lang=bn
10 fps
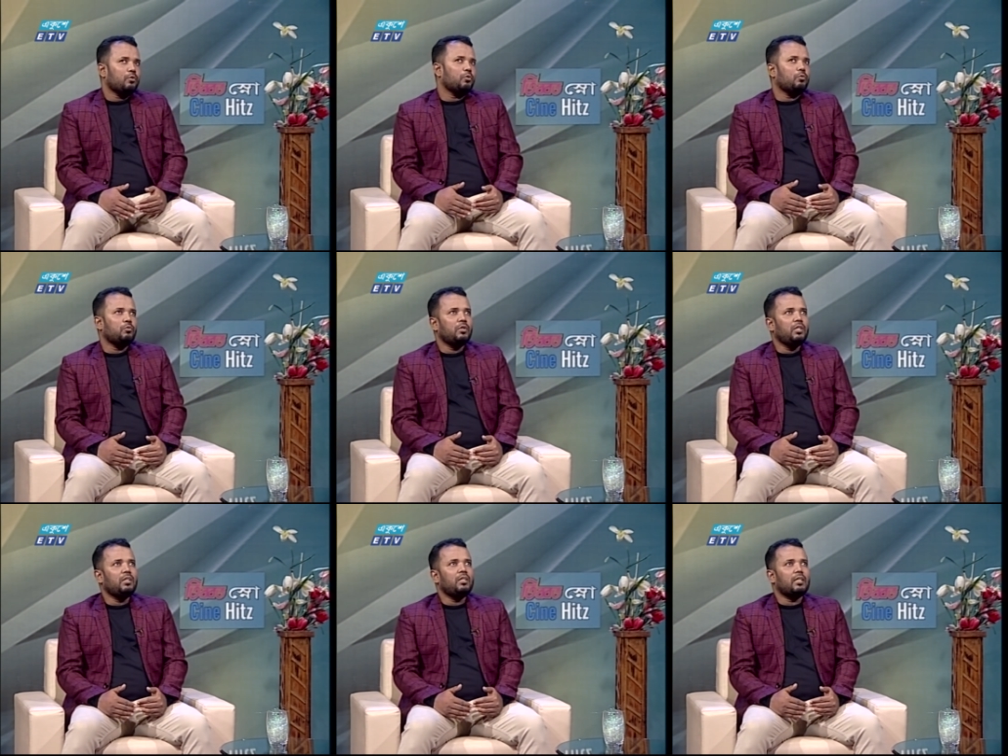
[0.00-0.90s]
তো উনি
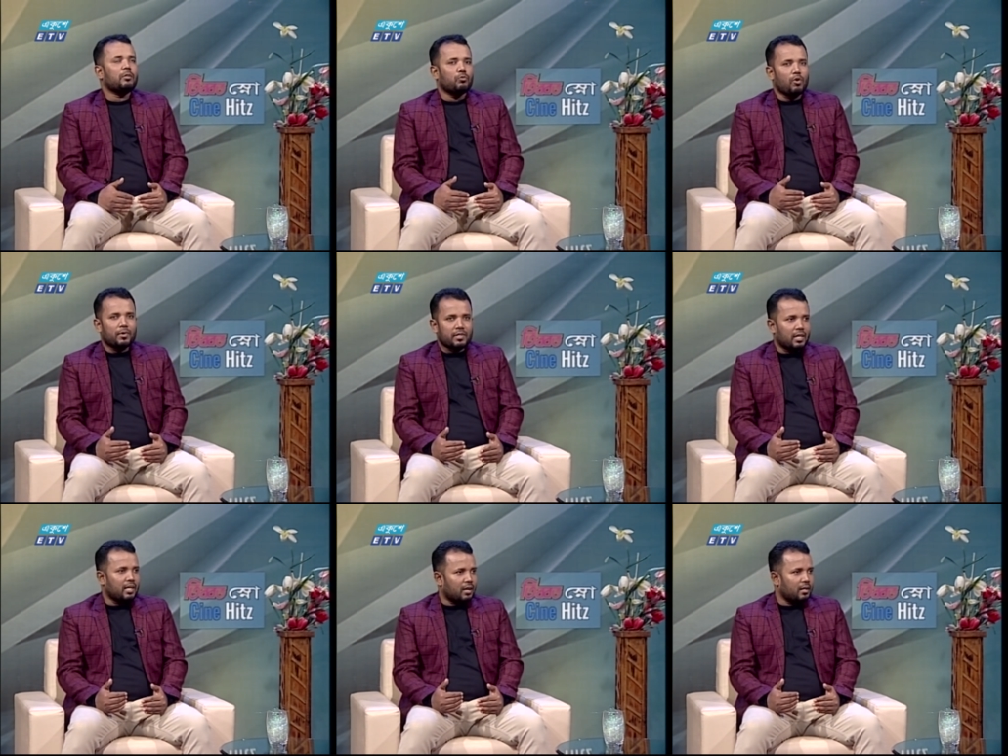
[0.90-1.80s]
একটু
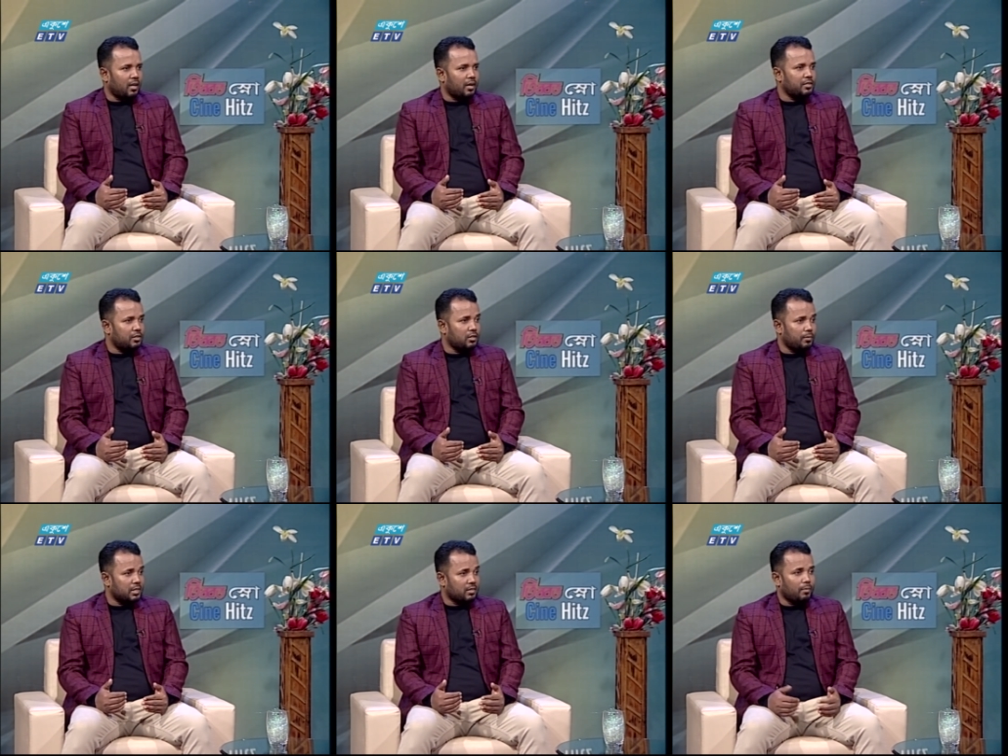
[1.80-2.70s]
কমার্শিয়াল ঘরানার আর্টিস্ট
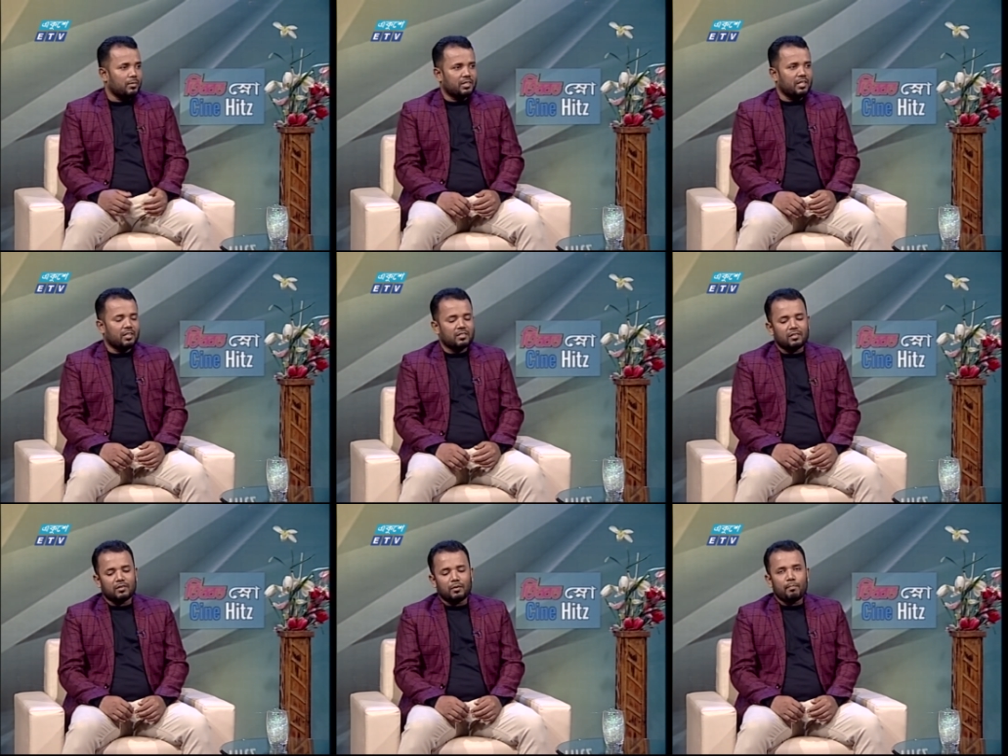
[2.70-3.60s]
হিসেবে স্টাবলিশড
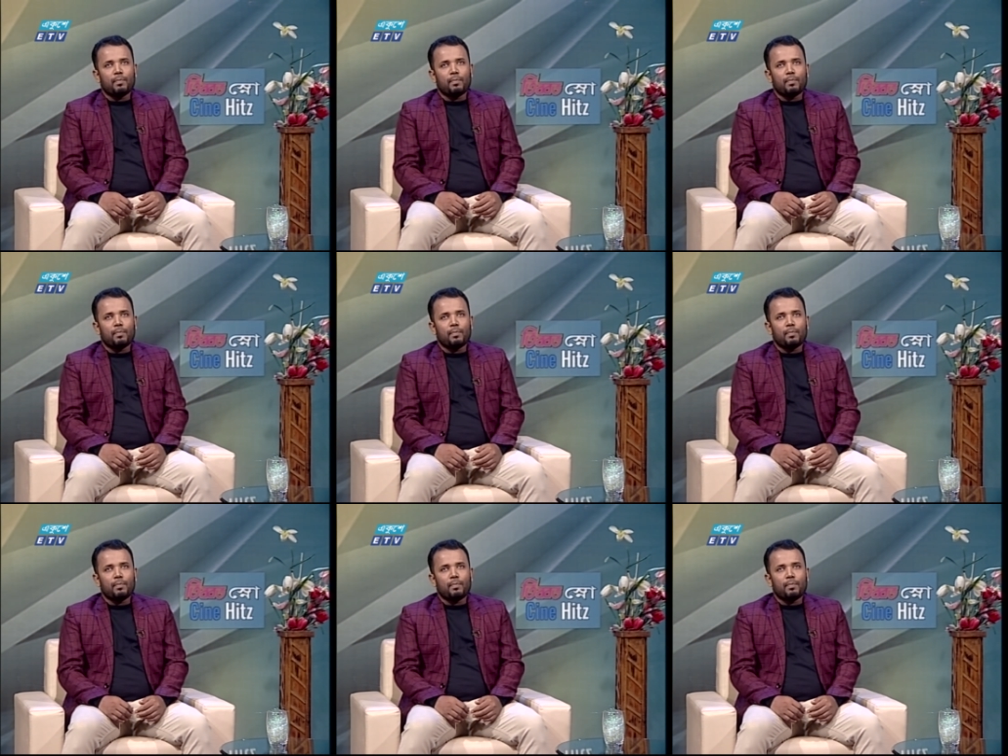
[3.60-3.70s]
ইন্ডাস্ট্রিতে